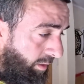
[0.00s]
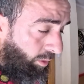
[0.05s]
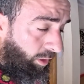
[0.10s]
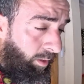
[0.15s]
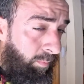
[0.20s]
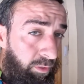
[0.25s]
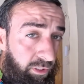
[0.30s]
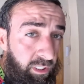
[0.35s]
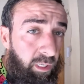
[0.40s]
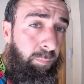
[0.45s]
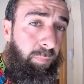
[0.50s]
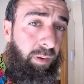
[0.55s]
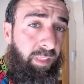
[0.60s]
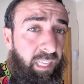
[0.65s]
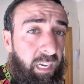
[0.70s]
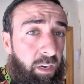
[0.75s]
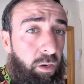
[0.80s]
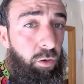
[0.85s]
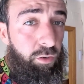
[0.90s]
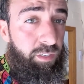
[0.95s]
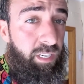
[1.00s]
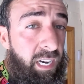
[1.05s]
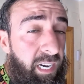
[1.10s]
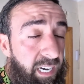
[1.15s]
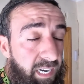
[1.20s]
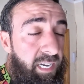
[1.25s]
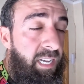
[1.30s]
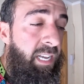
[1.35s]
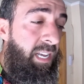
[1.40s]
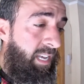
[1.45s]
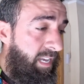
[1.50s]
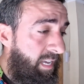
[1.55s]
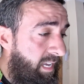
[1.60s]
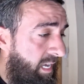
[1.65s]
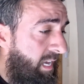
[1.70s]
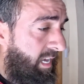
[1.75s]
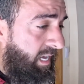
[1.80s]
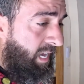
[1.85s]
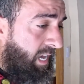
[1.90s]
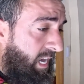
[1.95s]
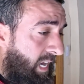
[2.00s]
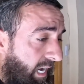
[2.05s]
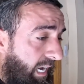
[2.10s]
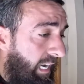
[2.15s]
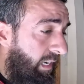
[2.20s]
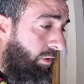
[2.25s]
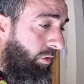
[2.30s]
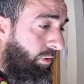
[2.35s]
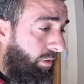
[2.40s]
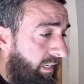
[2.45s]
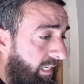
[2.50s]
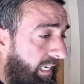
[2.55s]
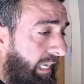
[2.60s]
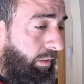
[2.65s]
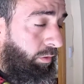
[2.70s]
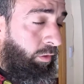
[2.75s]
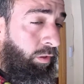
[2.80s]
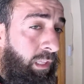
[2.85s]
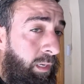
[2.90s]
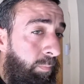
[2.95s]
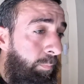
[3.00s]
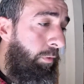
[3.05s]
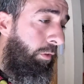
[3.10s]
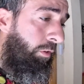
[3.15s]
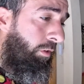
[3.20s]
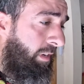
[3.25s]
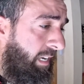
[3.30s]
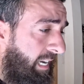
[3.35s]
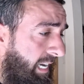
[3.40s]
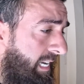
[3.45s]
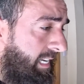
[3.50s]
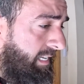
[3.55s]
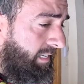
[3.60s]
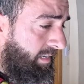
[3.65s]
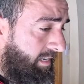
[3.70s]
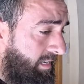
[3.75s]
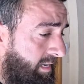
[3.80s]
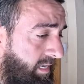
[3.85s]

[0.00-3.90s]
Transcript: Luego hemos empezado ya a correr a 12 por hora